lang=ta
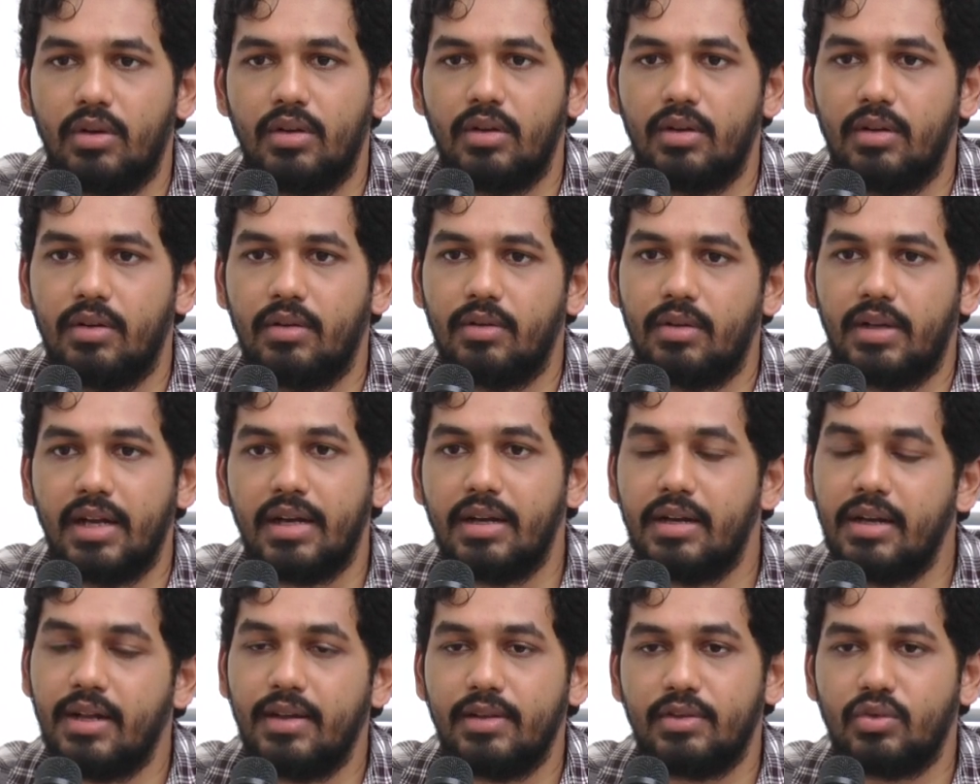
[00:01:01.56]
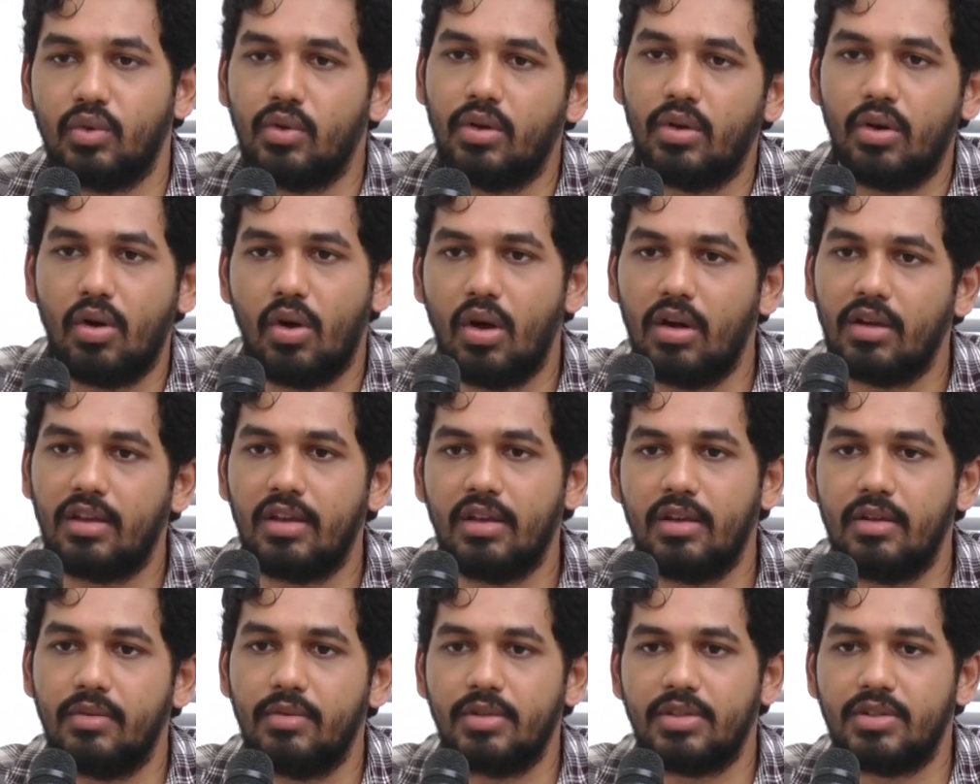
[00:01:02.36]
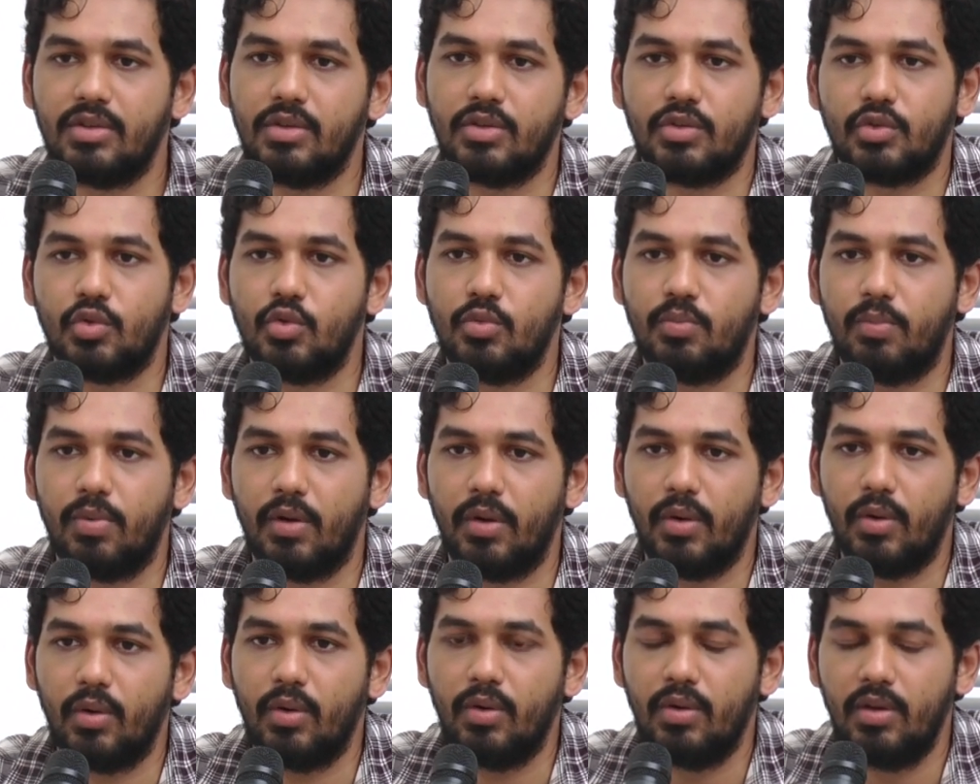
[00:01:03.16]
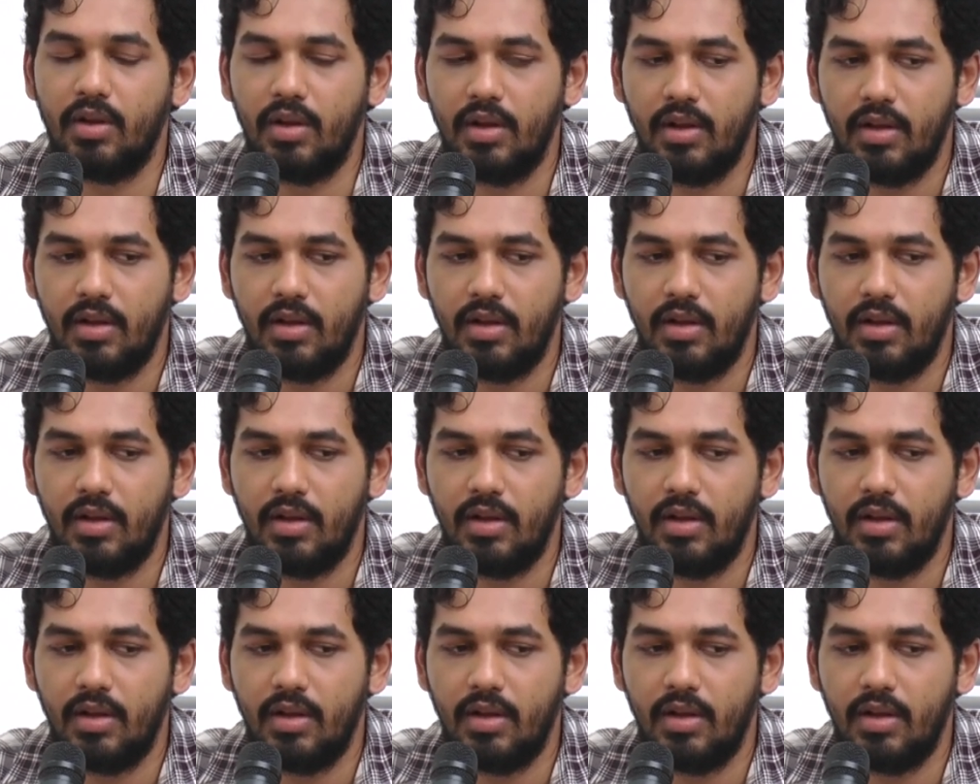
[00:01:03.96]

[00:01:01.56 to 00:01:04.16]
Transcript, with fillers: ஒரு டென் டேஸ் ஒரு ஹாக்கி விஷயம் ஷூட் பண்ணோம்